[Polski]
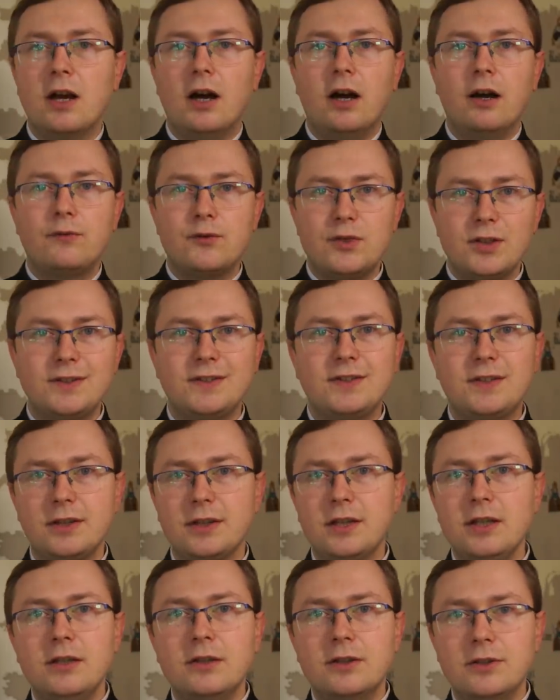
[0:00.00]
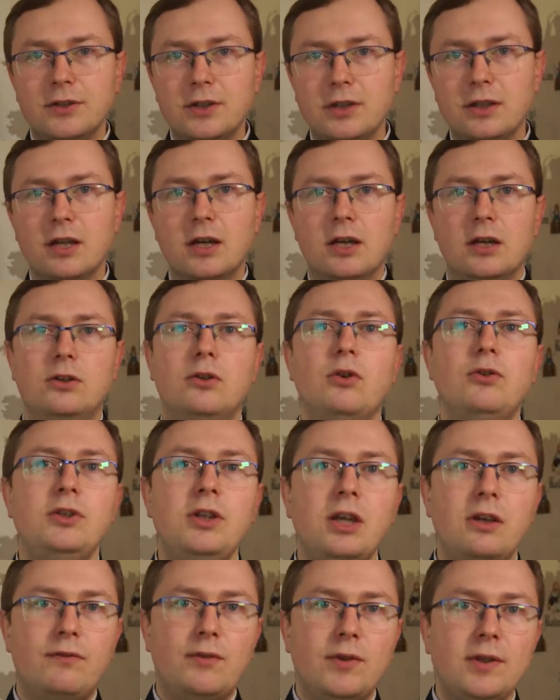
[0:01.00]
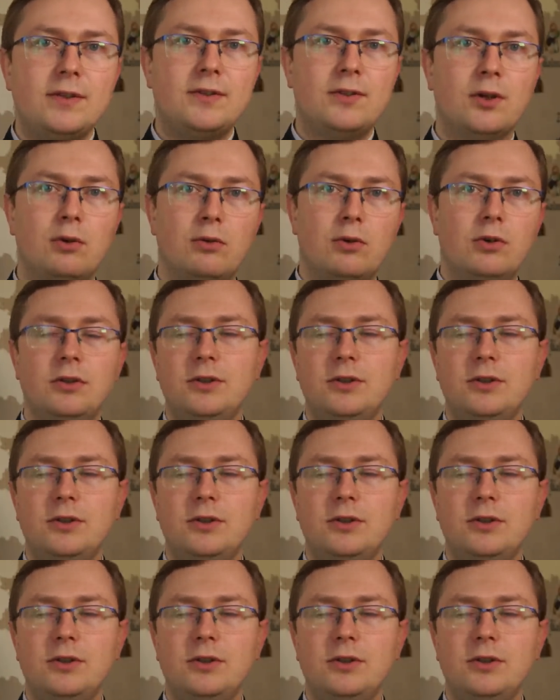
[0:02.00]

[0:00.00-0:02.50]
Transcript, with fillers: a wszyscy inni to nie widzą.